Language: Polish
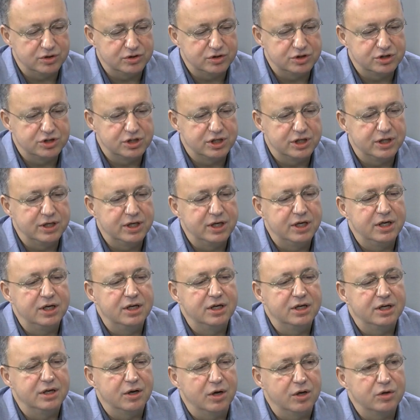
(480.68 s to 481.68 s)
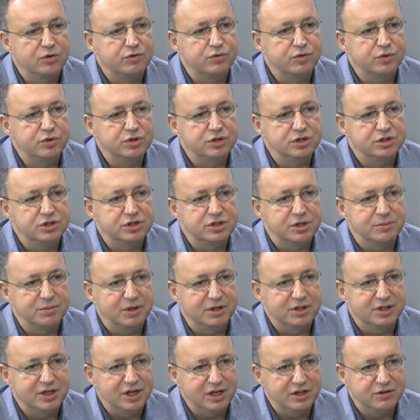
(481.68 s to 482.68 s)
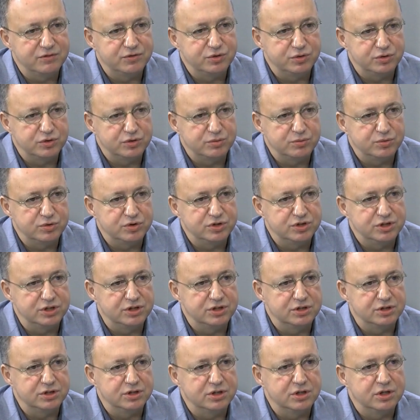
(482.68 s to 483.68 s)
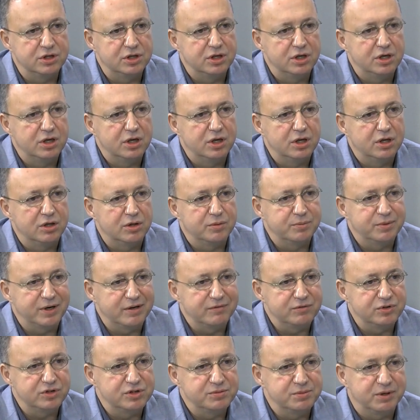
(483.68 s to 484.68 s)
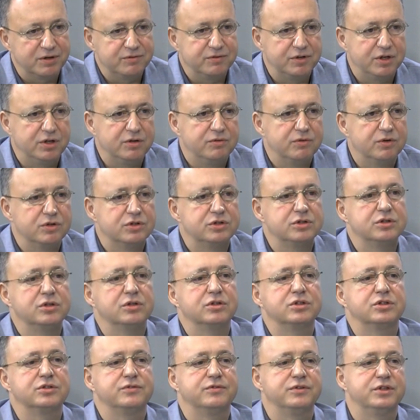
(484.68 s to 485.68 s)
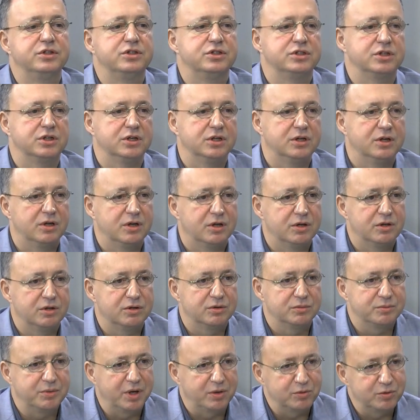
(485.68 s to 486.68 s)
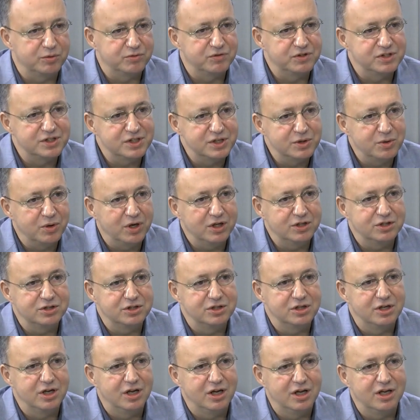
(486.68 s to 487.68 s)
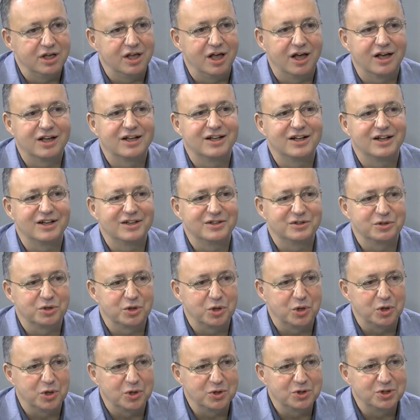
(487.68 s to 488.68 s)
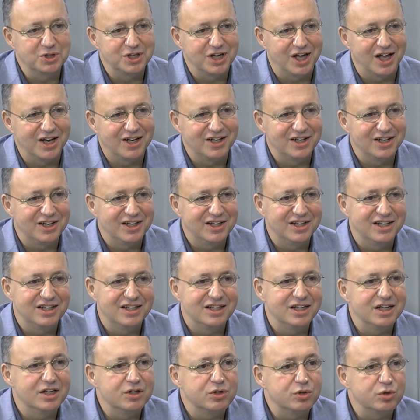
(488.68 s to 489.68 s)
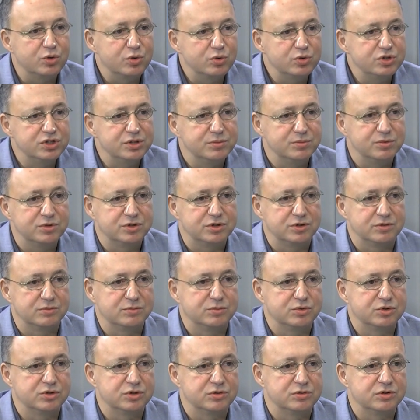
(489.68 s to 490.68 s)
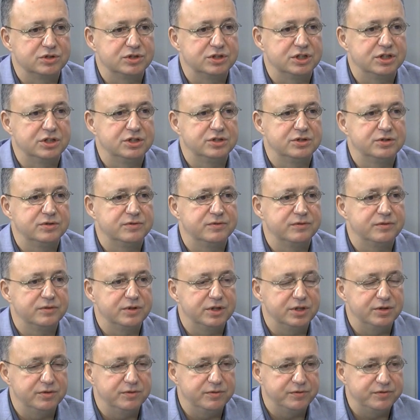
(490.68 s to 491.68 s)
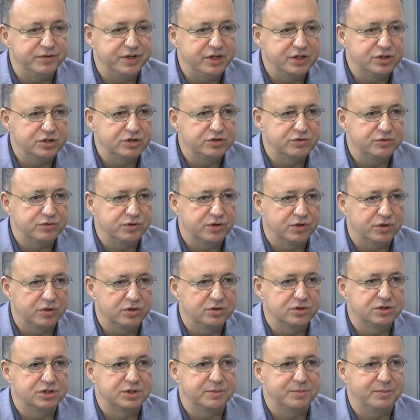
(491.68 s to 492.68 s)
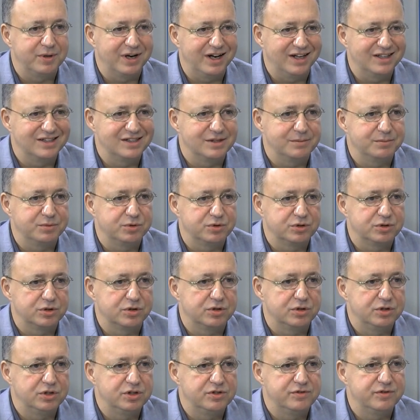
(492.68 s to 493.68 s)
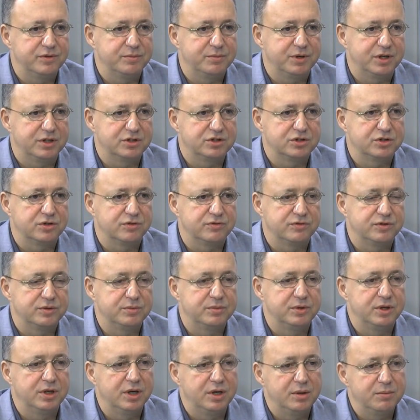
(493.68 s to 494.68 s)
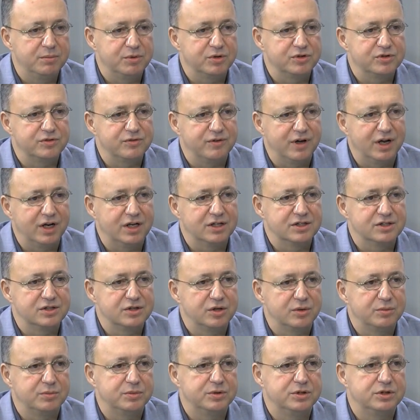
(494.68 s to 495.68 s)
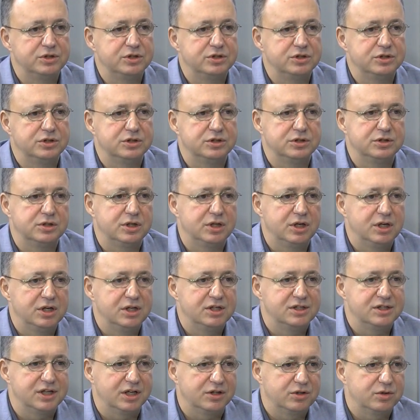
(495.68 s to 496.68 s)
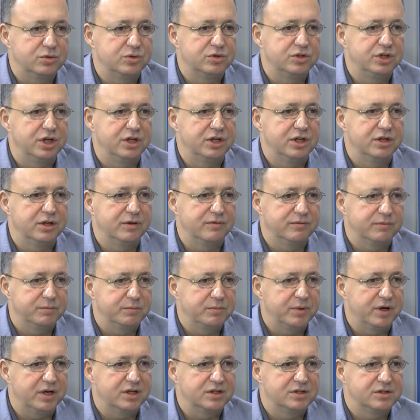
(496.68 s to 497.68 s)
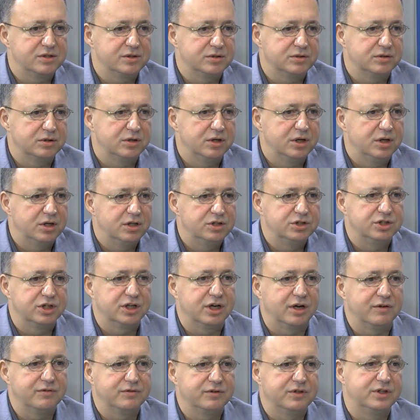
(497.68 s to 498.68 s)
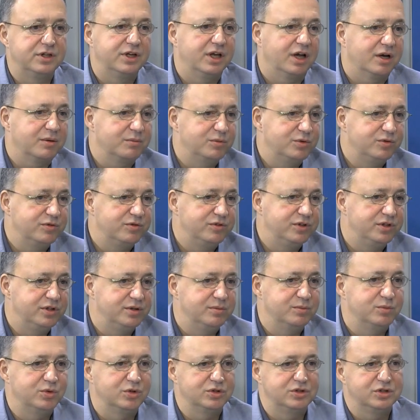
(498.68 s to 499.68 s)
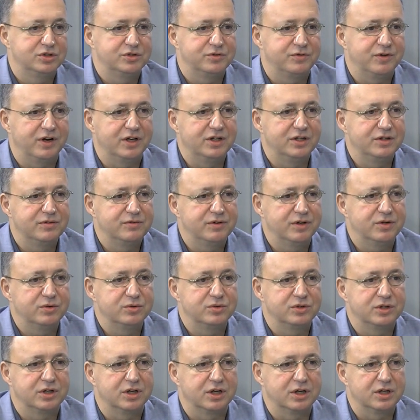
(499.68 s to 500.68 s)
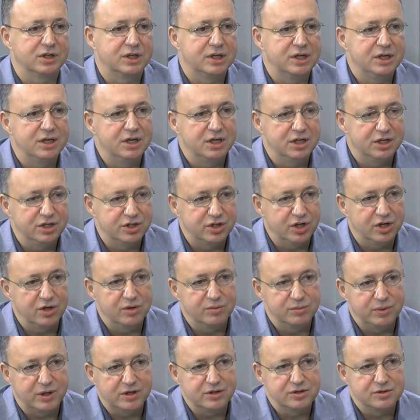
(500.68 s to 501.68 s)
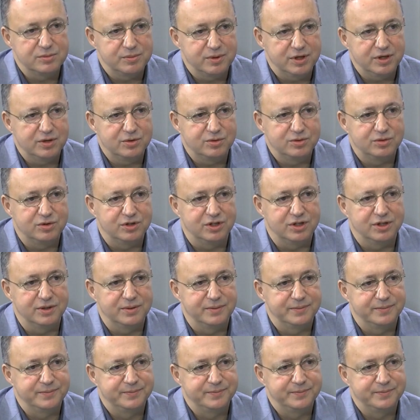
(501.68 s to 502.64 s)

o to, że odwrócić trzeba trend wśród młodzieży. To Prawo i Sprawiedliwość oczywiście to miało wysyłać jak na, do kolonii karnej. Nie, to ludzie muszą, muszą chcieć i wierzyć w to, że praca po szkolnictwie branżowym pozwala zdobyć y, zatrudnienie na bardzo ciekawych, jak mówi młodzież, fajnych warunkach. I tego bardzo brakuje